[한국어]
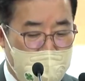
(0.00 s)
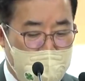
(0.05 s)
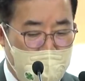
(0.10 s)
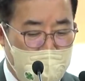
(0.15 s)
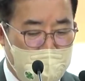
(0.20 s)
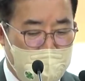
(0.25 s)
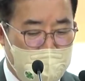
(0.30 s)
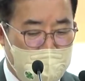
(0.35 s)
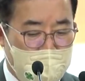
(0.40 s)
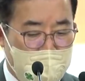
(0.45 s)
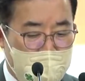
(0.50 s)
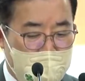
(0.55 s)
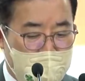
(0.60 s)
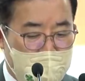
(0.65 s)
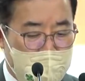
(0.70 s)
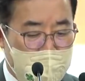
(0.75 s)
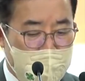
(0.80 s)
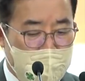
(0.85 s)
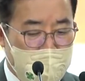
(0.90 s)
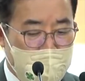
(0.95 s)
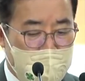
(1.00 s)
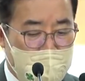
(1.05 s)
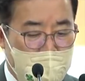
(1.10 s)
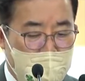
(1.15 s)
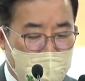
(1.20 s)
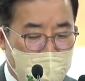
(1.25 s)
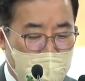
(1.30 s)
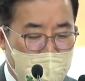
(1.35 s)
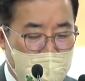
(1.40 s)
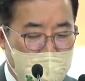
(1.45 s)
때는
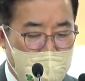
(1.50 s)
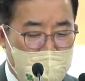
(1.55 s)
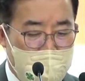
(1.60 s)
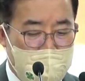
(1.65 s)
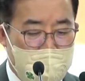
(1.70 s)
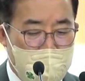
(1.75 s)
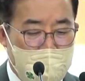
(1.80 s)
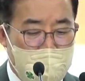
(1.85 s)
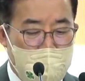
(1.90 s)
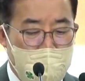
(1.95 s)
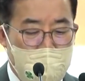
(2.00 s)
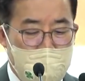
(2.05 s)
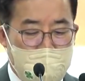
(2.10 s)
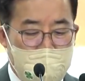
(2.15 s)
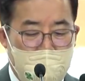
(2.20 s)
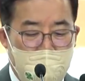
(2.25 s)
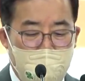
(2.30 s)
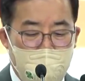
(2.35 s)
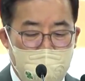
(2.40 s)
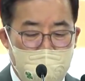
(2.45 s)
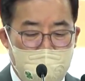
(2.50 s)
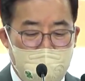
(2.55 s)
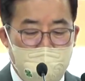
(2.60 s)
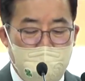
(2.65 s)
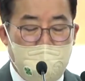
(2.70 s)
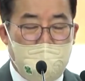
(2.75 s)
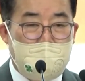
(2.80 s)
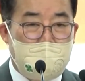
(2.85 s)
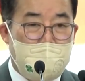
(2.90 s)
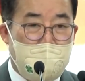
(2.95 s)
최소한의 제재 사유는
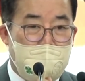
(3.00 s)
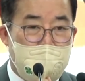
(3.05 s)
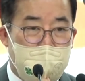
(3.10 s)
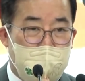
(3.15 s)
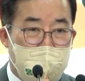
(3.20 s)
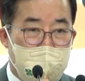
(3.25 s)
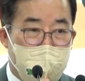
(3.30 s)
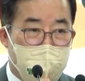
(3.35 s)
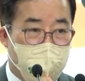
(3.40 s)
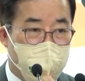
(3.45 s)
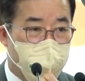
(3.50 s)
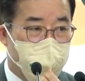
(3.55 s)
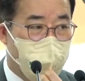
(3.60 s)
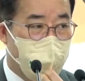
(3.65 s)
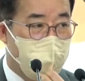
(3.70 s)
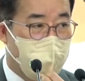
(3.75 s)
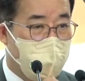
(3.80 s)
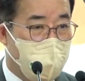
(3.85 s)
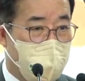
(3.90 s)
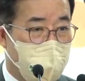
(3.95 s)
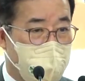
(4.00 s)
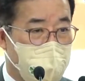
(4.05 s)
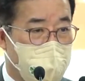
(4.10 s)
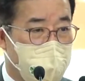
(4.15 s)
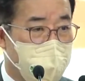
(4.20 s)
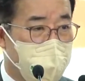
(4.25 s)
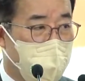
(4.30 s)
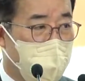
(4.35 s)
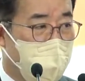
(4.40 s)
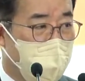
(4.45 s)
명확히 알 수 있도록
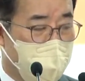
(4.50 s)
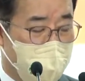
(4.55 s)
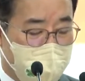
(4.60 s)
하겠습니다.